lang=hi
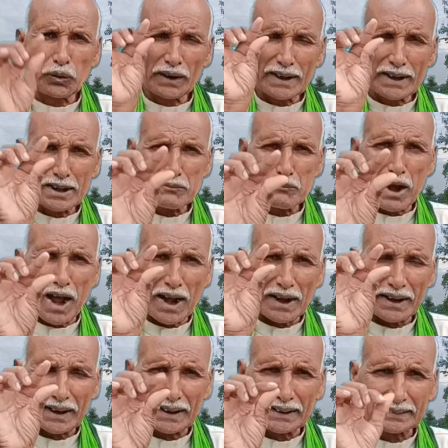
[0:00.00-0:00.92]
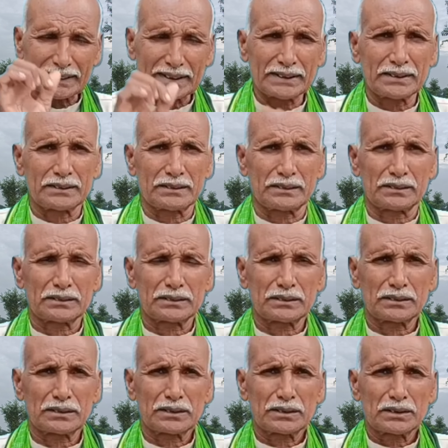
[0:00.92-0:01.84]
पूर्णिमा के दिन
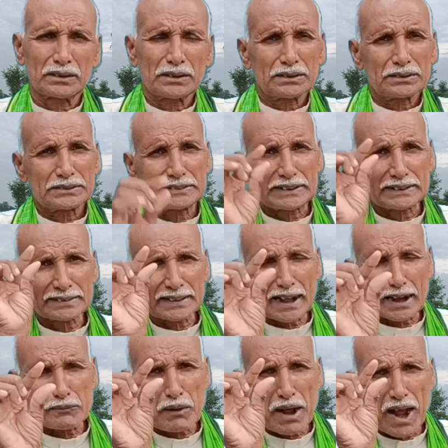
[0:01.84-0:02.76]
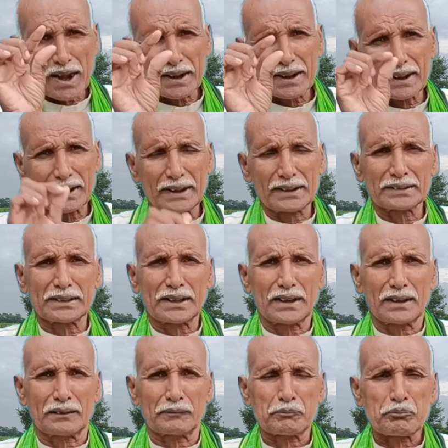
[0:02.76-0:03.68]
चंद्रमा के
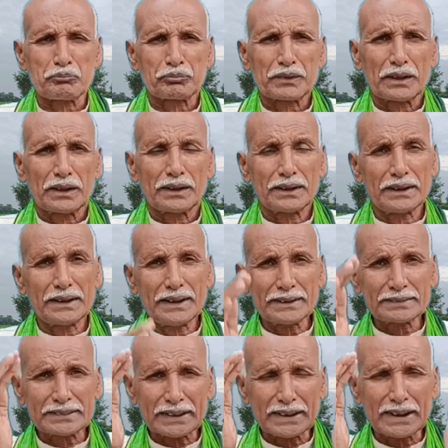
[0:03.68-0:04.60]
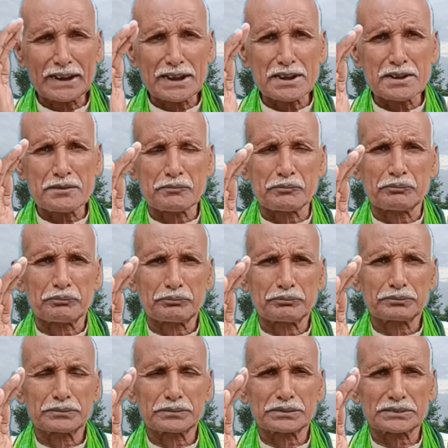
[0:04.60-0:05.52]
अंदर इतनी
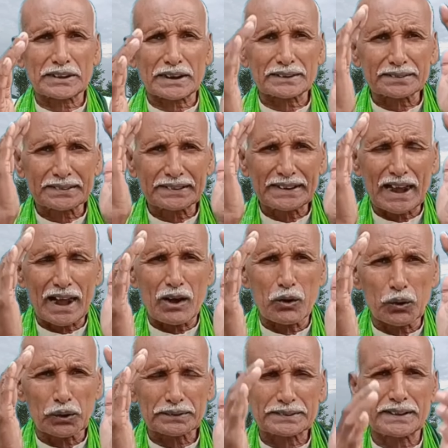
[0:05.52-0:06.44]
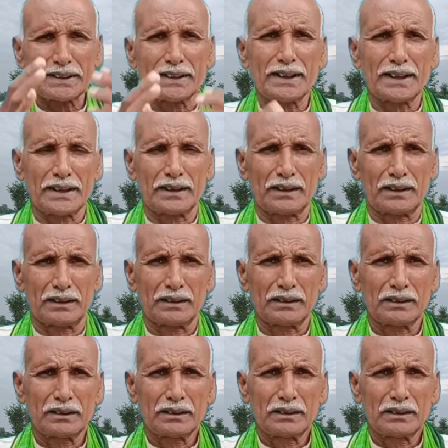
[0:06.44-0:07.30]
शक्तियां होती है